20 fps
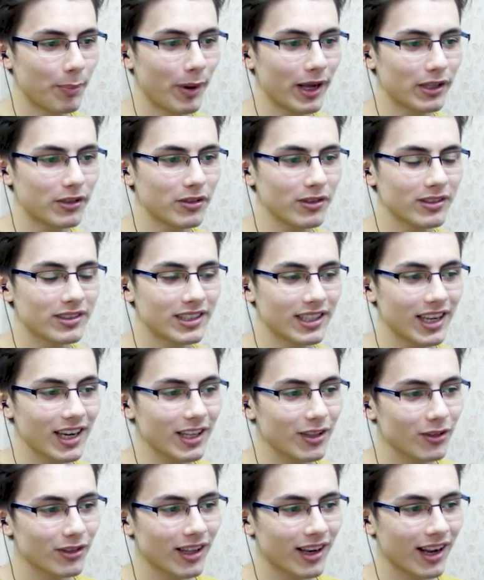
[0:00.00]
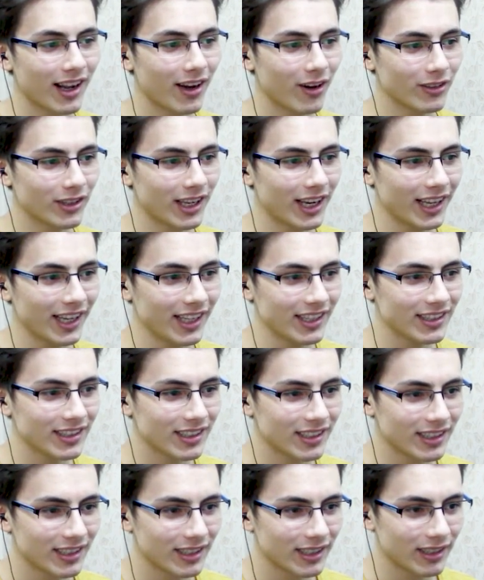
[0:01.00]
Ya patron sigara odana. Odana git.
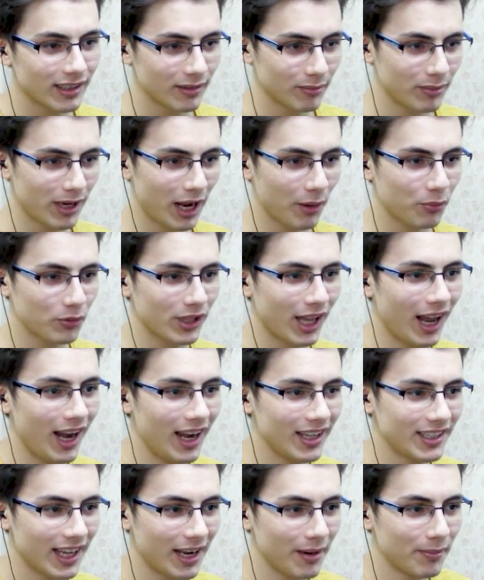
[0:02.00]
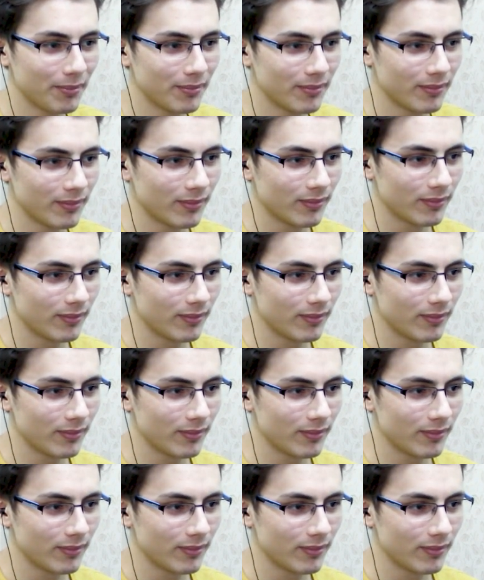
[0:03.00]
Bırak burada halleşelim.